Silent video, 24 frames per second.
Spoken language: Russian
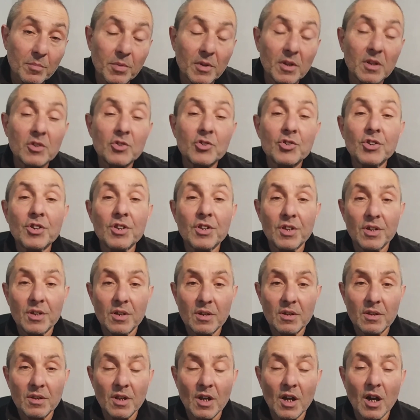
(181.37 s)

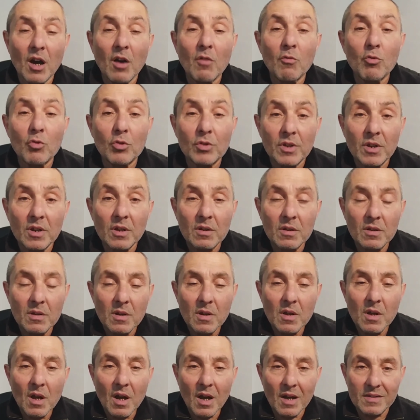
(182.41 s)
положение на кого-то,
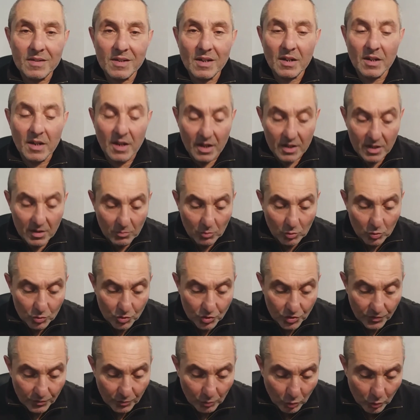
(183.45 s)
а заглянем
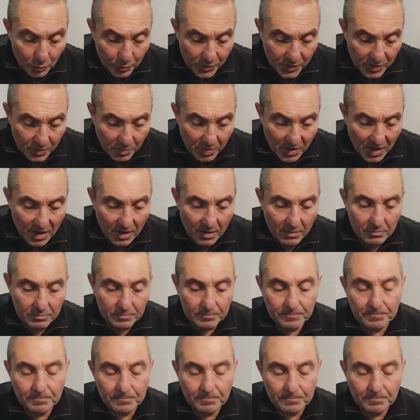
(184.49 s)
лучше вглубь себя